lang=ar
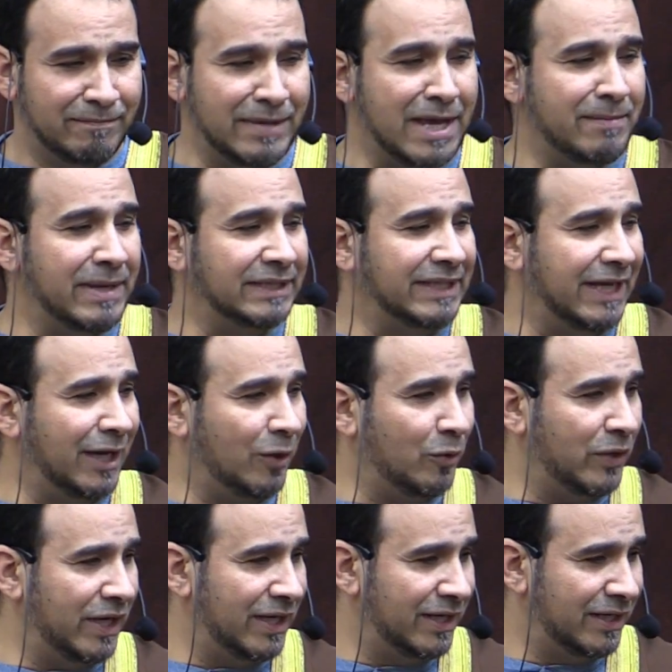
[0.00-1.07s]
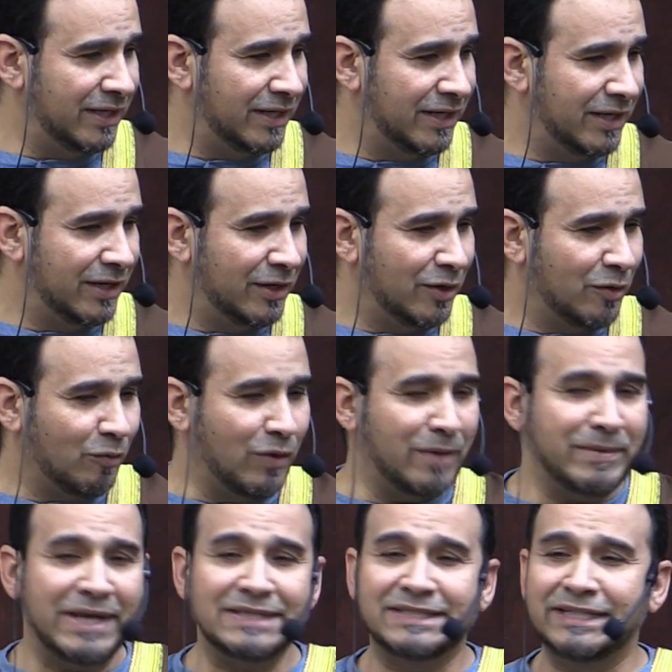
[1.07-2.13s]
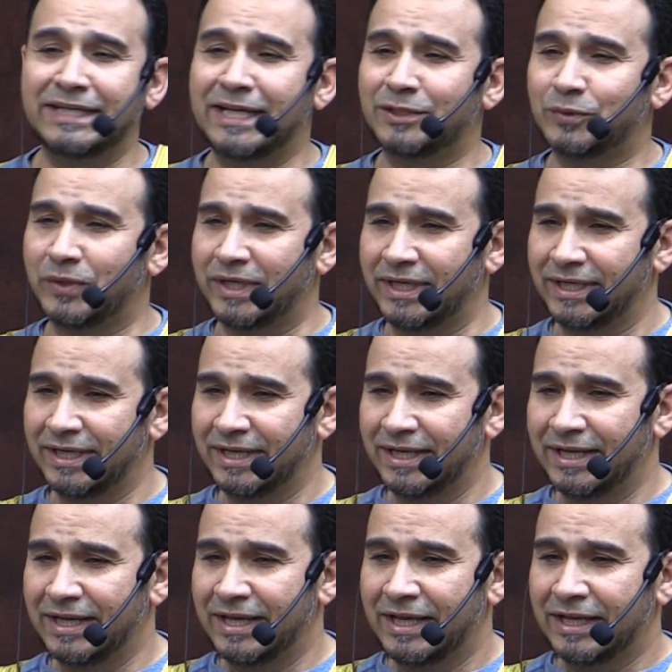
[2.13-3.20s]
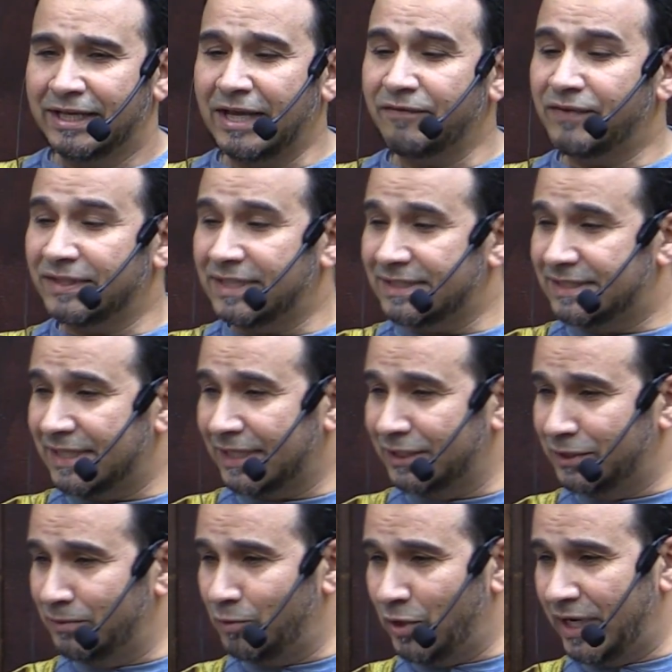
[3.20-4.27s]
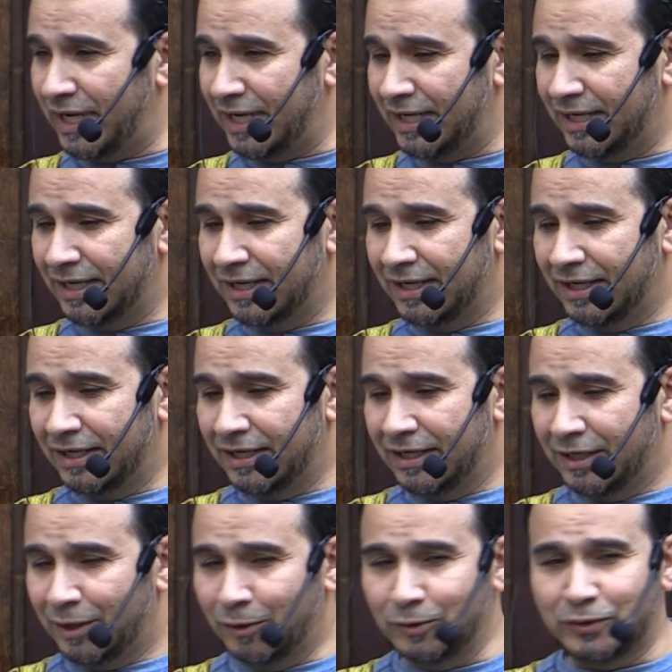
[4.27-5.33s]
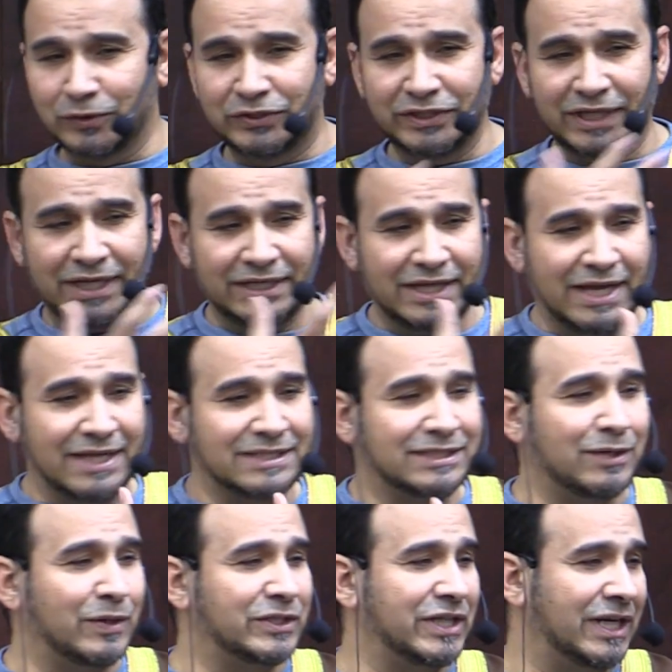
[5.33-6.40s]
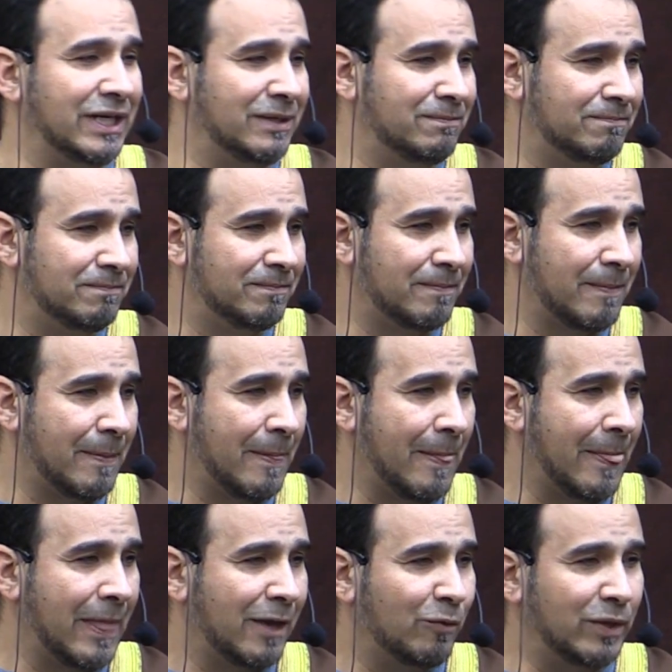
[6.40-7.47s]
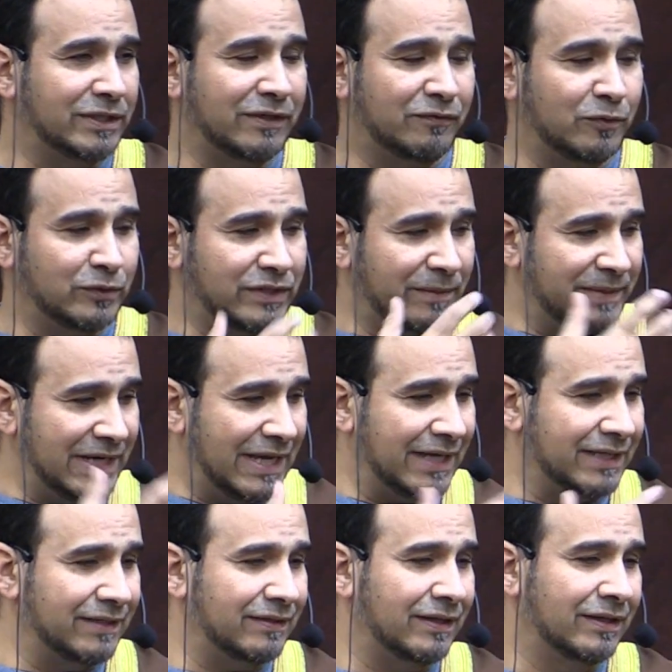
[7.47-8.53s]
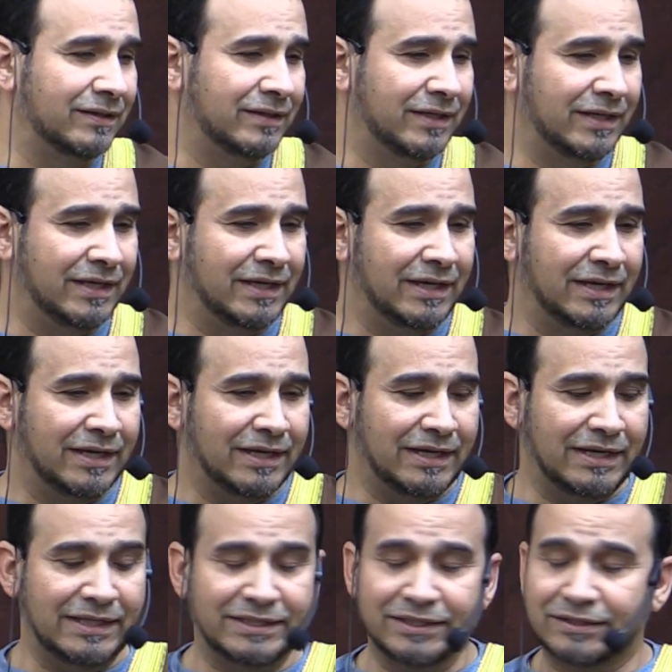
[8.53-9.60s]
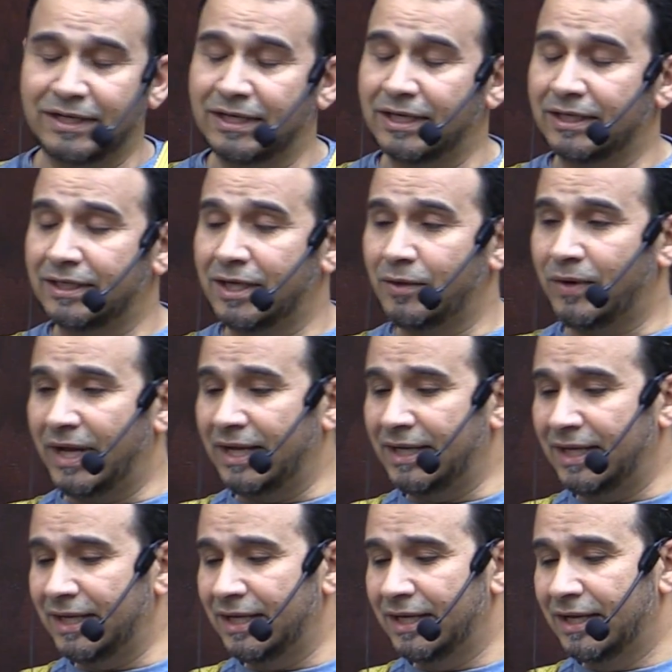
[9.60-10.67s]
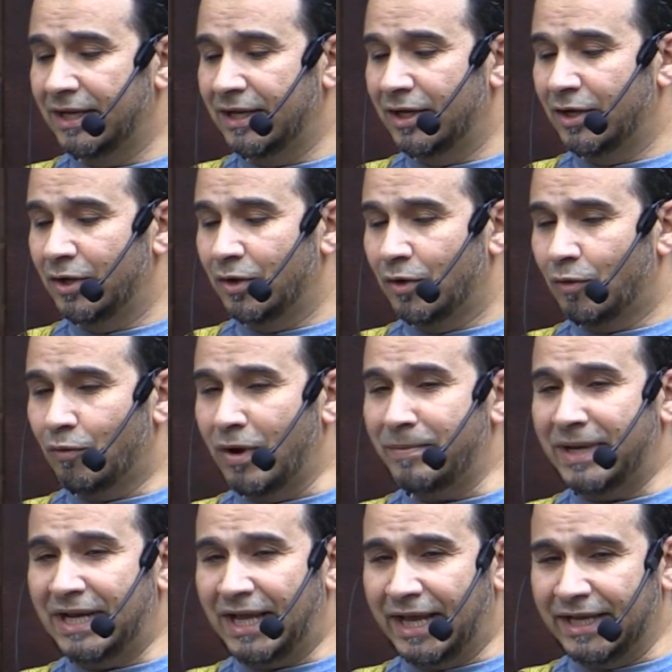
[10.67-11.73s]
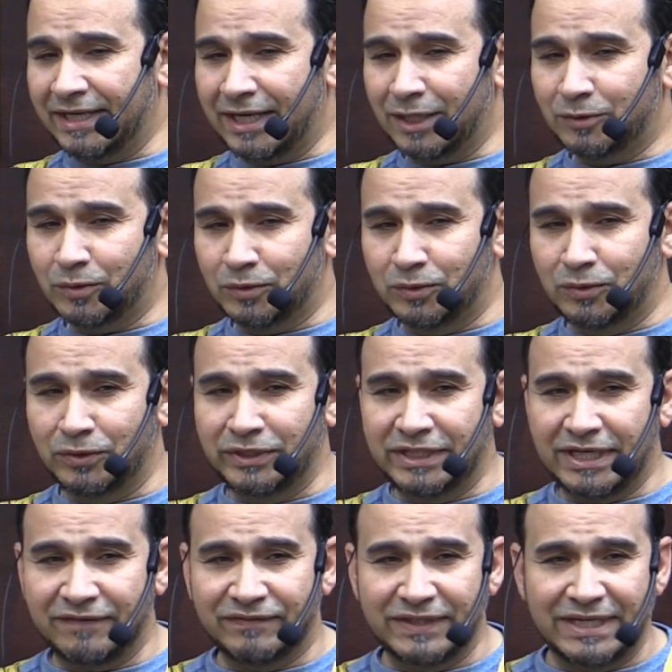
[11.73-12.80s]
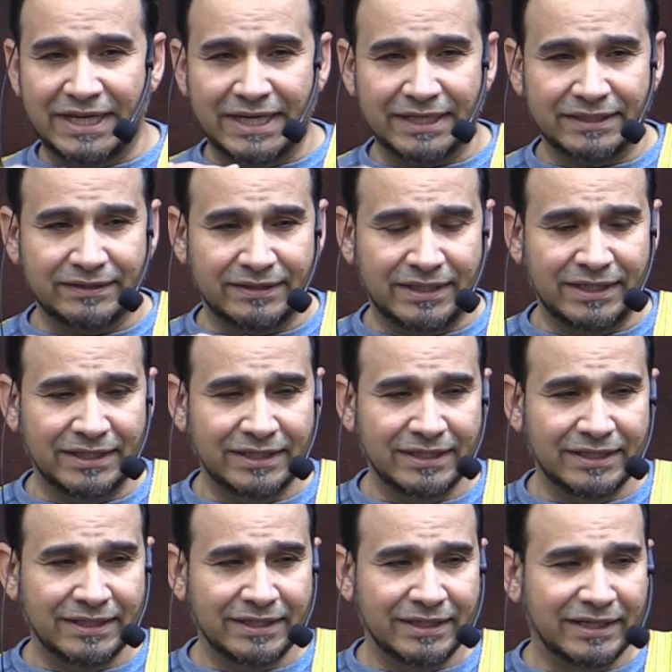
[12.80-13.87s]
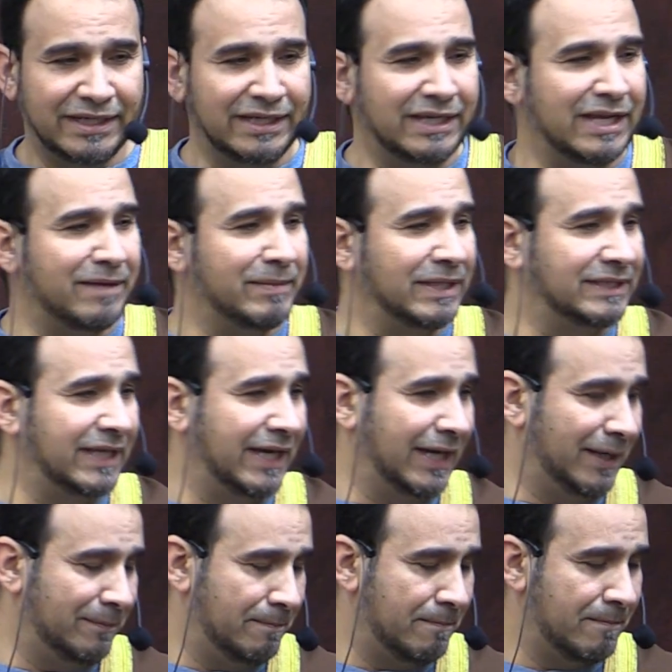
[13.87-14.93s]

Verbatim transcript: ما متاعها وما زينتها كيف تستخدمها لتطيع الله عز وجل وتفوز بالآخرة التي قال الله عنها وما الحياة الدنيا في الآخرة إلا متاع